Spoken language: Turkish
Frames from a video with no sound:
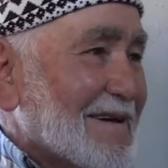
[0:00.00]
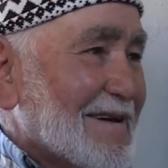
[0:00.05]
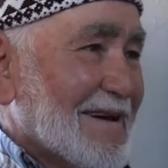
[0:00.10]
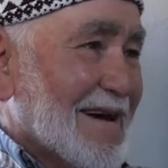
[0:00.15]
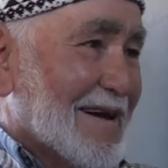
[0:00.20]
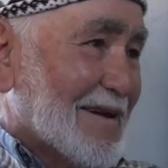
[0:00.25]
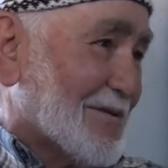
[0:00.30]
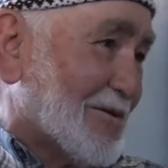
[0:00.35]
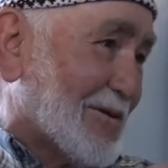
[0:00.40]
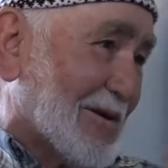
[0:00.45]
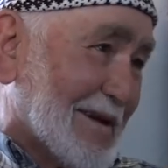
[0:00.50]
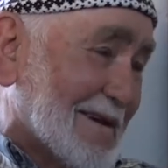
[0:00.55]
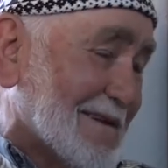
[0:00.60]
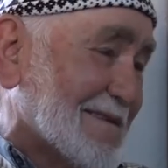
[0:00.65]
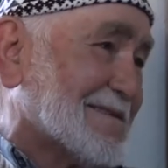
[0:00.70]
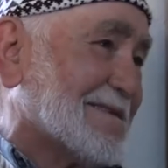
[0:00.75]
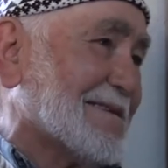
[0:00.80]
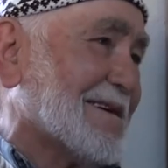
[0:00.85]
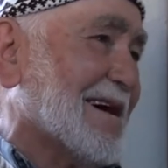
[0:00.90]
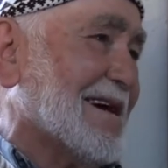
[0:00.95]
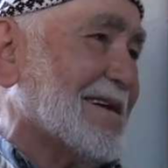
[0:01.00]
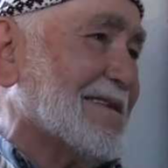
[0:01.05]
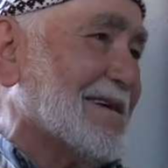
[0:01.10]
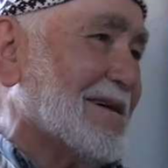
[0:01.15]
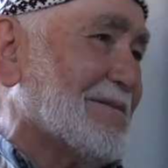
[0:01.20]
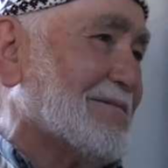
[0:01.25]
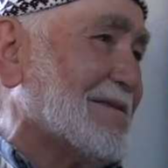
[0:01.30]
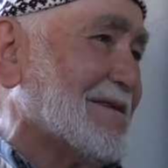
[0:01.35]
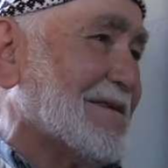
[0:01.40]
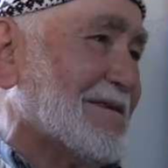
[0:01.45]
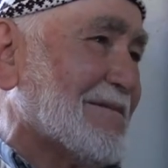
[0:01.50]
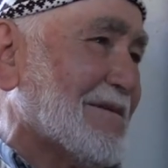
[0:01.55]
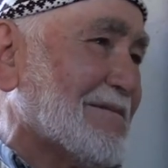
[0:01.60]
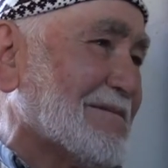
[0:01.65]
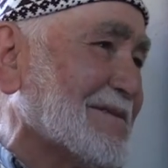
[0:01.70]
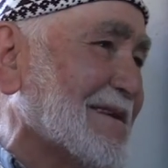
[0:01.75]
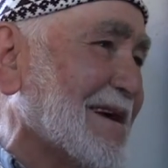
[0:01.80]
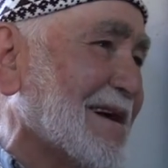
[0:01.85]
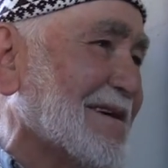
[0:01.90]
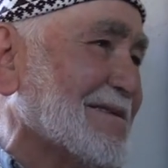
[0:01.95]
Yani oraya gitti var diye
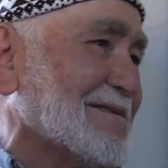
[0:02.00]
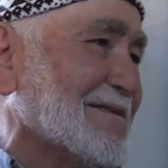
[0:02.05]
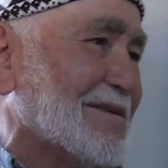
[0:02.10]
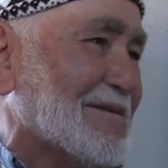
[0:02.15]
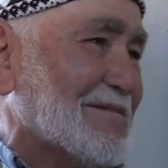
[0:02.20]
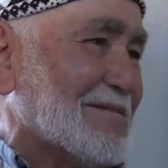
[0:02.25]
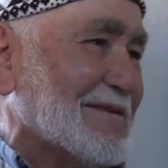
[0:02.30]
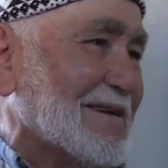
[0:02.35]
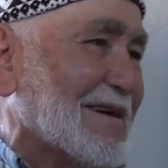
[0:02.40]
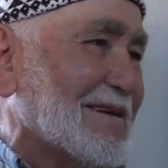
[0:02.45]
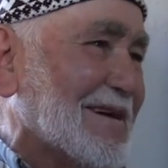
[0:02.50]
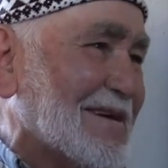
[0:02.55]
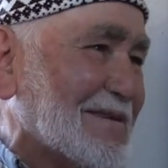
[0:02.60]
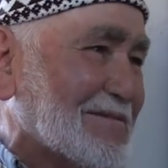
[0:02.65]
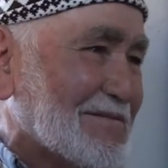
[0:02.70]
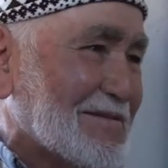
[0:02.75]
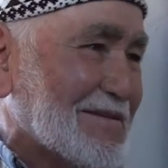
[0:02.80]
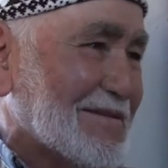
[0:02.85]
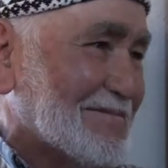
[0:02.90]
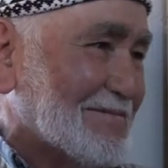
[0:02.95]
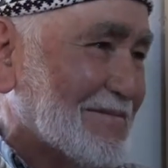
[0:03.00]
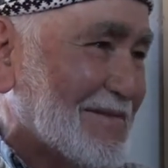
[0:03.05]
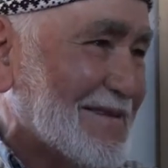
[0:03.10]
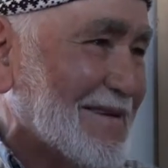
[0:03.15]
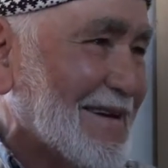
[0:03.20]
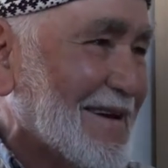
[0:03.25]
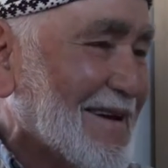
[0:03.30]
bildirmemişler, atıyormuşlar, geçmiş gitmiş.